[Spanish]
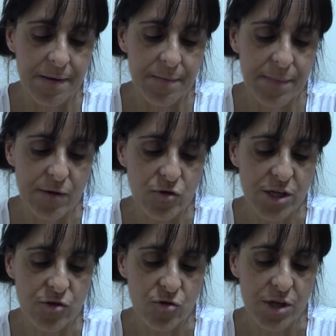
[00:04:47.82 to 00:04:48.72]
para no
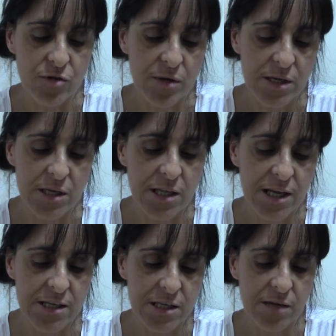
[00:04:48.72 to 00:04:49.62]
estar todo el rato ahí
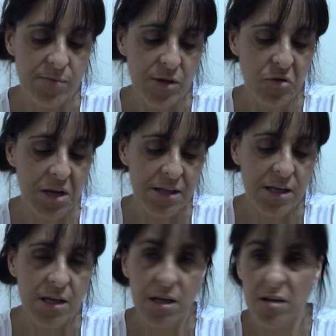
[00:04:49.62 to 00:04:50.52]
sentada viendo la
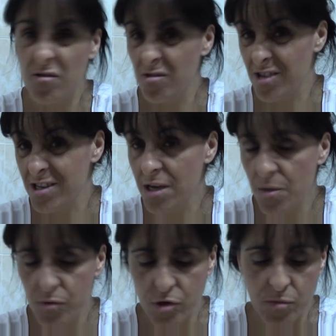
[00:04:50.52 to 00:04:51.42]
tele o lo que sea,
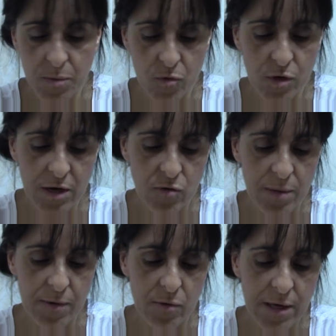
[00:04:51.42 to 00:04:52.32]
pues digo, me pongo ya una
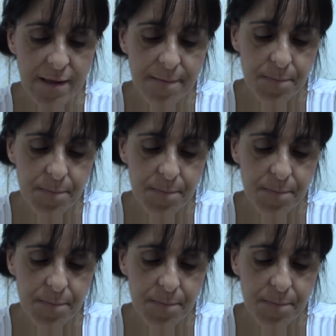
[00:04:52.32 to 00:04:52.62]
manualidad.